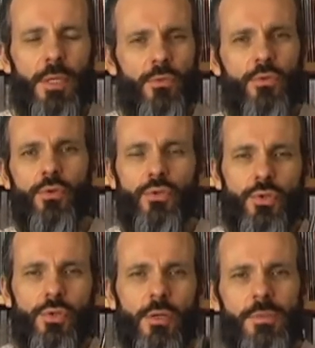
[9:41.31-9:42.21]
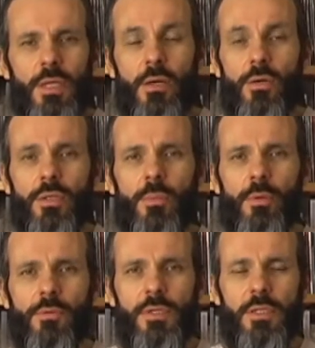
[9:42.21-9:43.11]
plein d'autres jeux comme ça
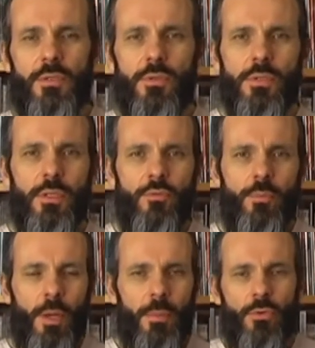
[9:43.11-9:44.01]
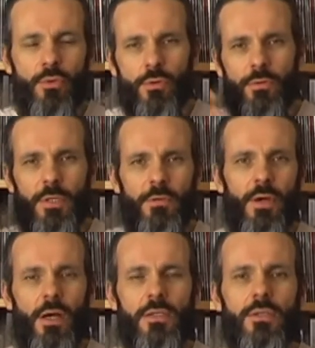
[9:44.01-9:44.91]
d'improvisation qui vous permettent de trouver des
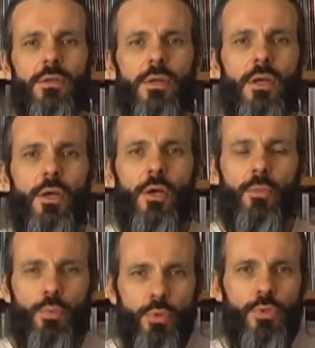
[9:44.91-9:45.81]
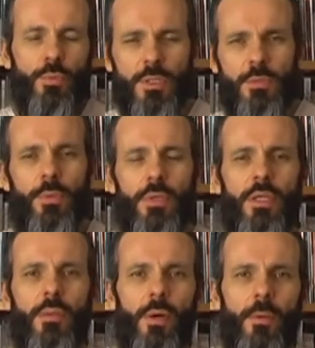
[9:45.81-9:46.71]
phrases plus ou moins
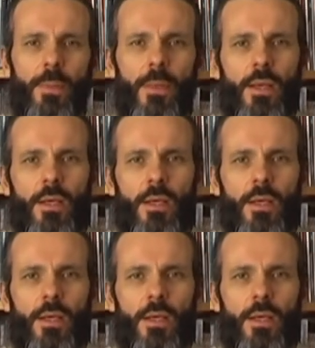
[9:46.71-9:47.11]
spontanément.